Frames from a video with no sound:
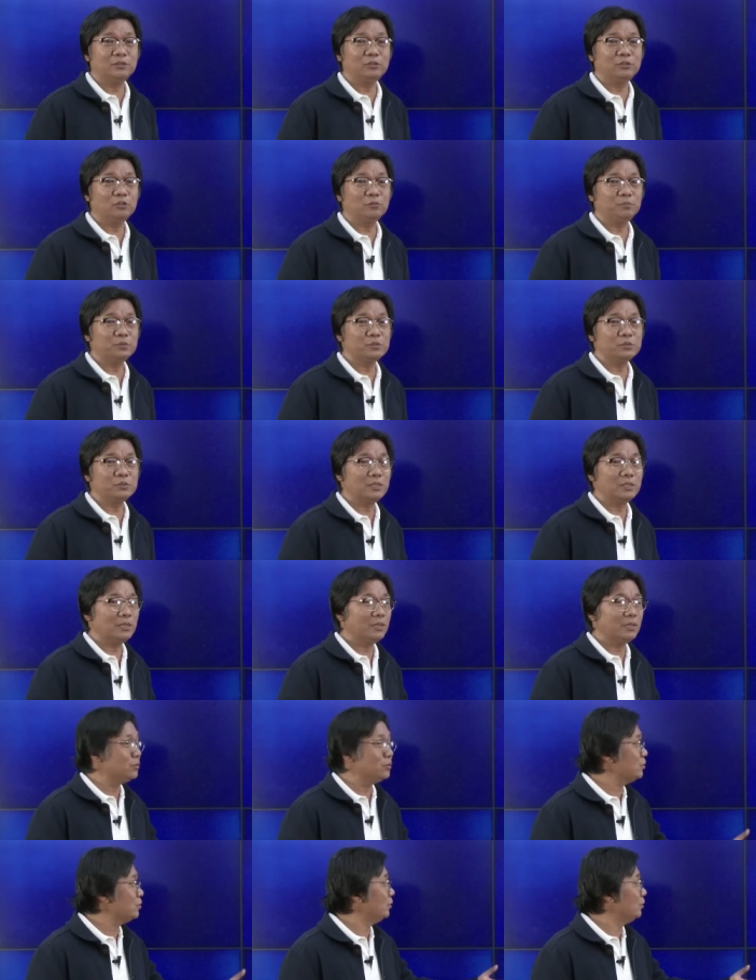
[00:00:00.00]
dito po sa
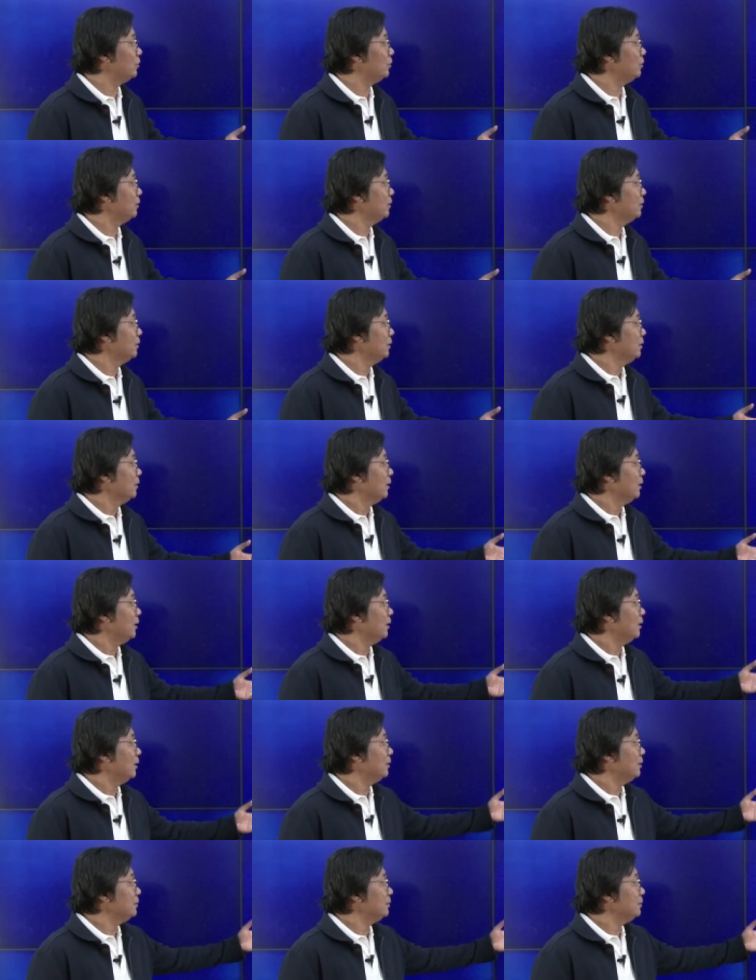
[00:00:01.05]
Luzon,
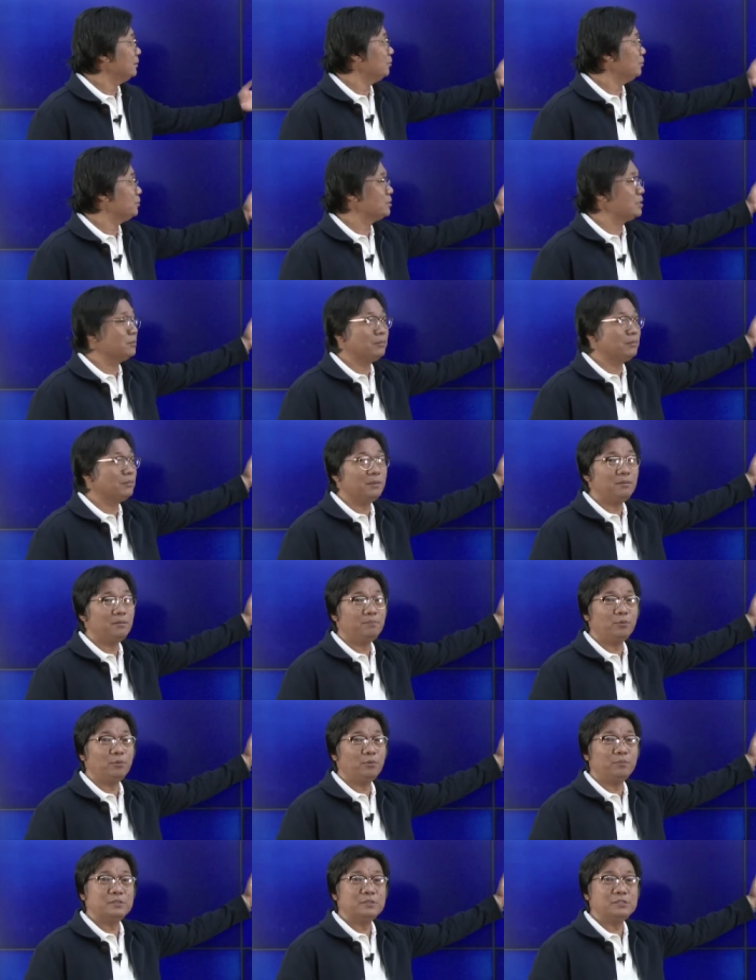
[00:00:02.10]
uh, dito po sa may
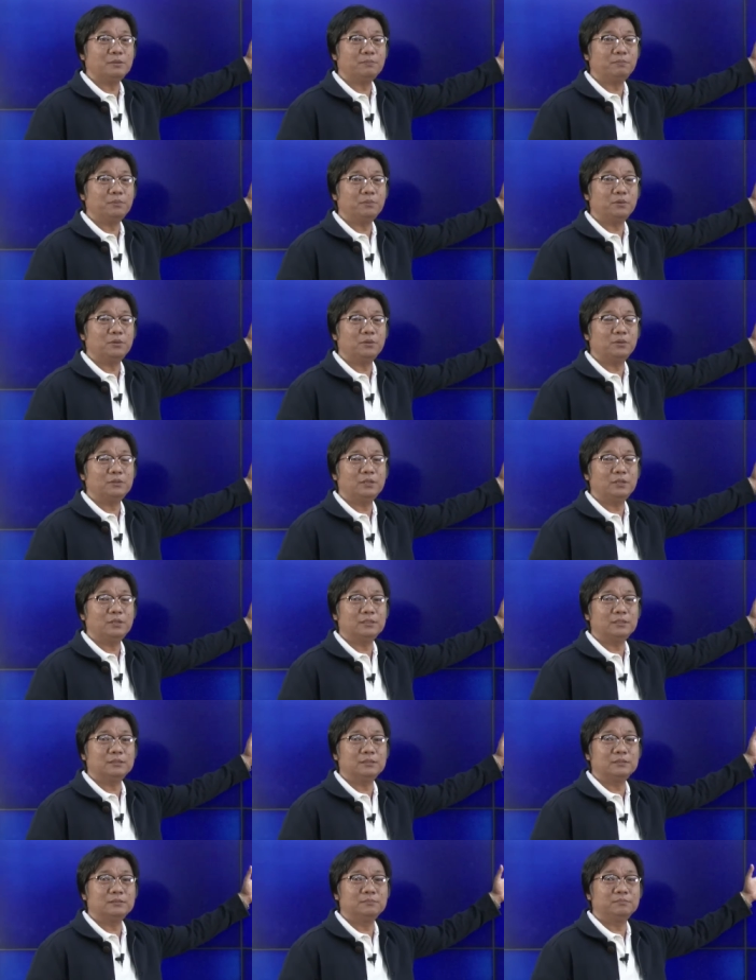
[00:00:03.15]
probinsya po ng
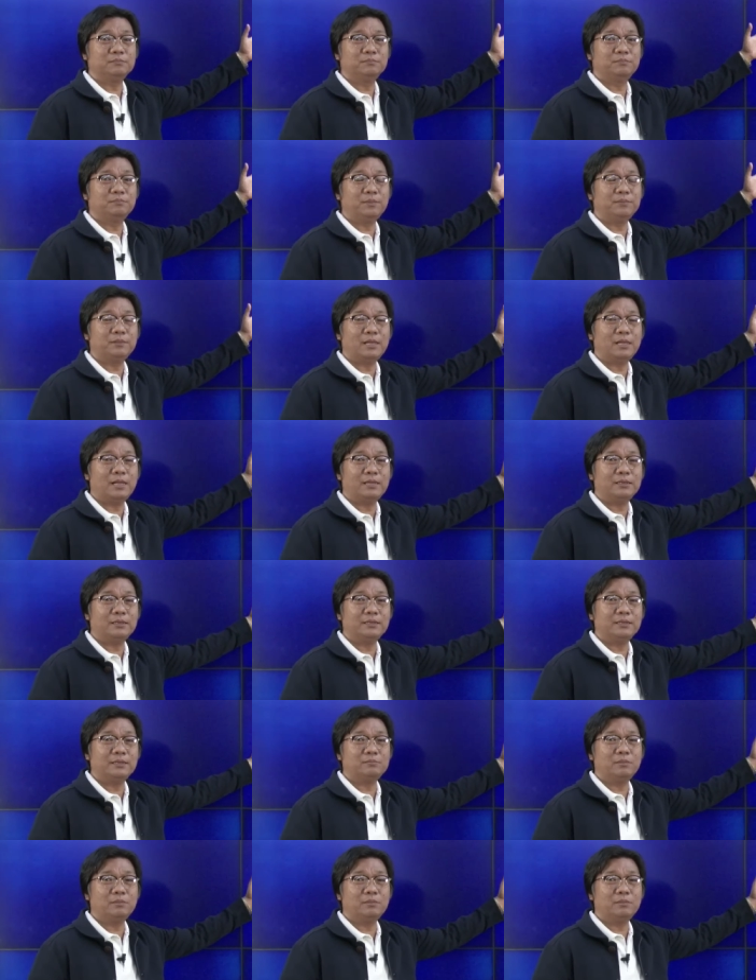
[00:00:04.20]

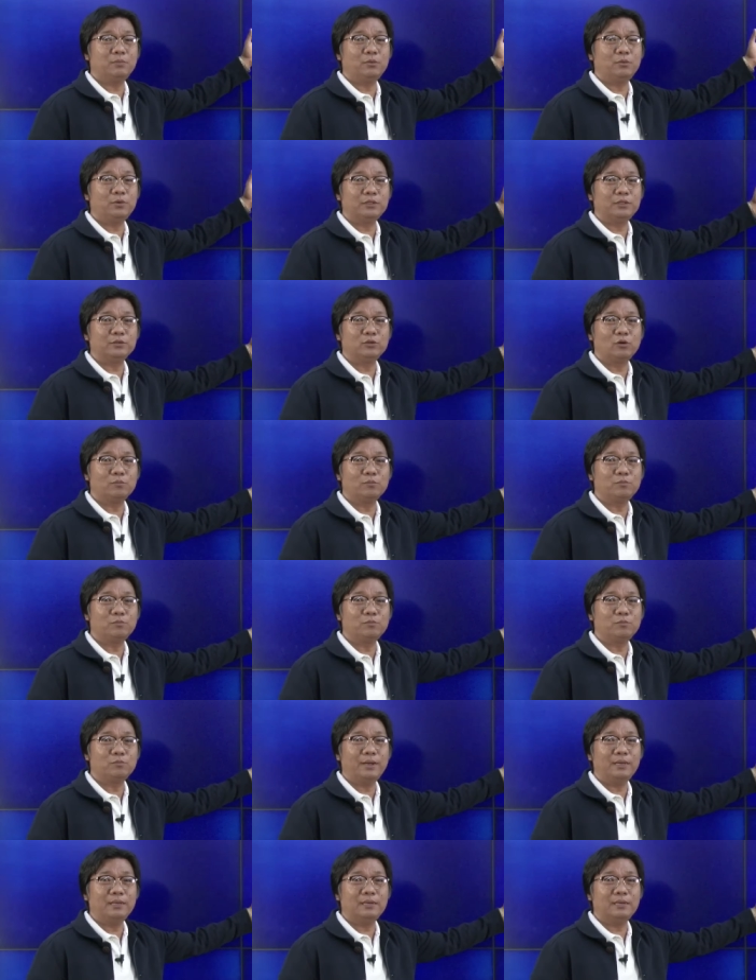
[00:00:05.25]
Batanes at Babuyan Group of
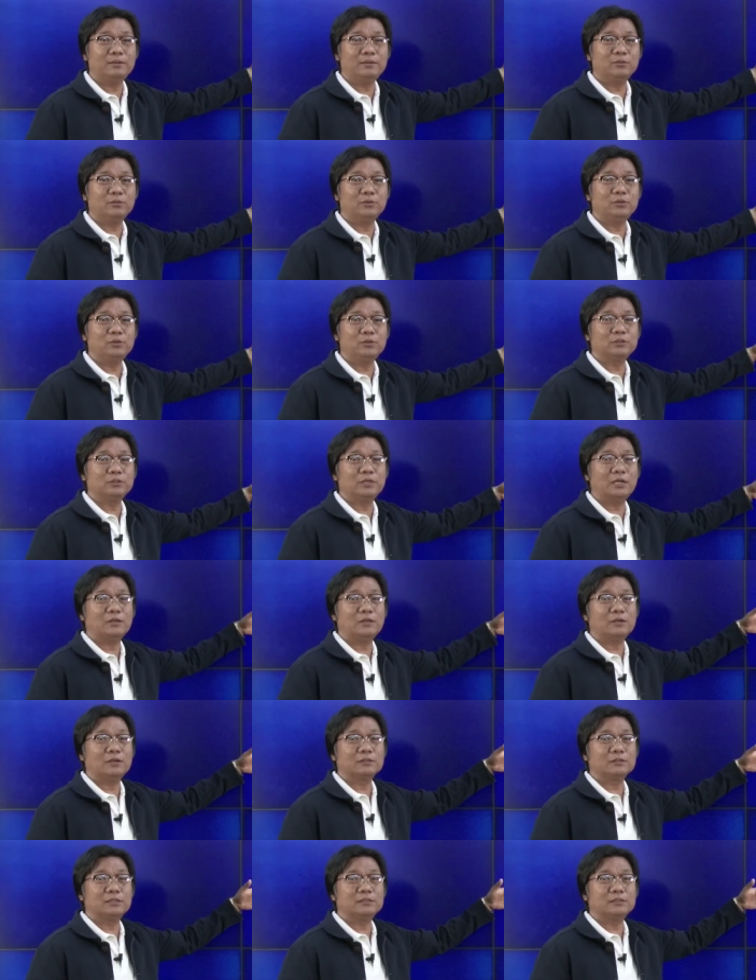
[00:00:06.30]
Island o yung
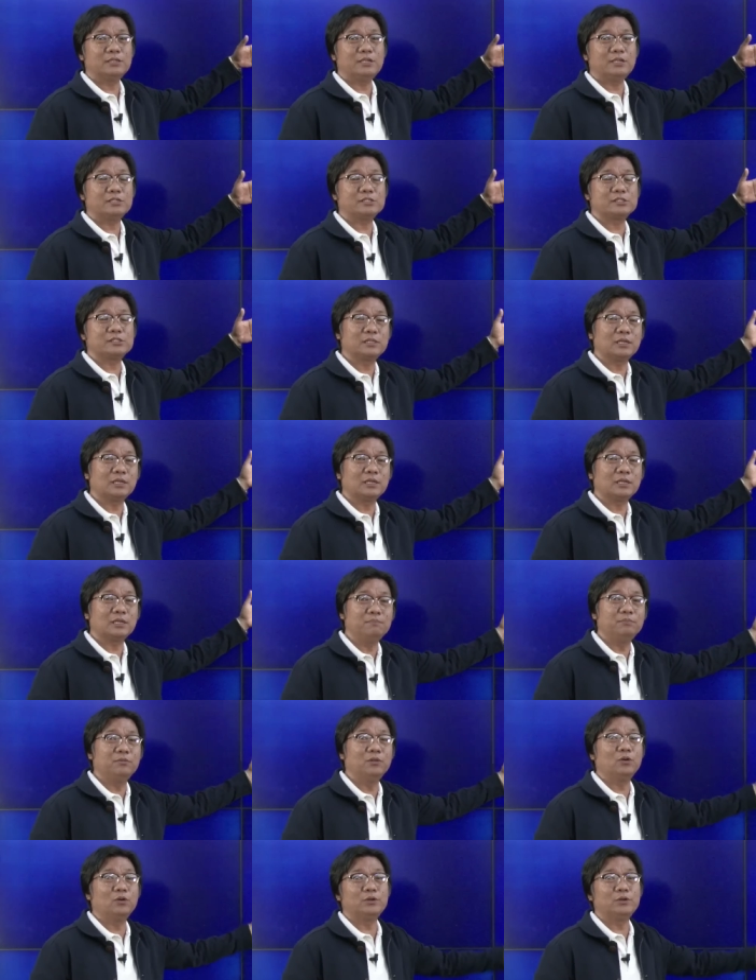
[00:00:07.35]
tinatawag nating
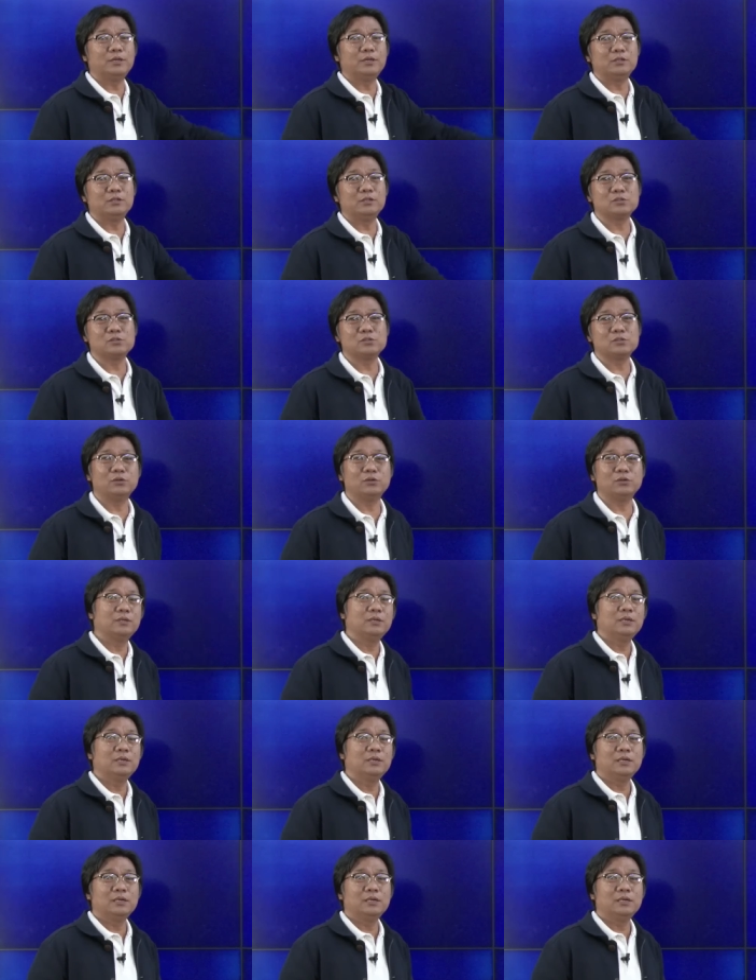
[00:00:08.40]
Extreme Northern Luzon,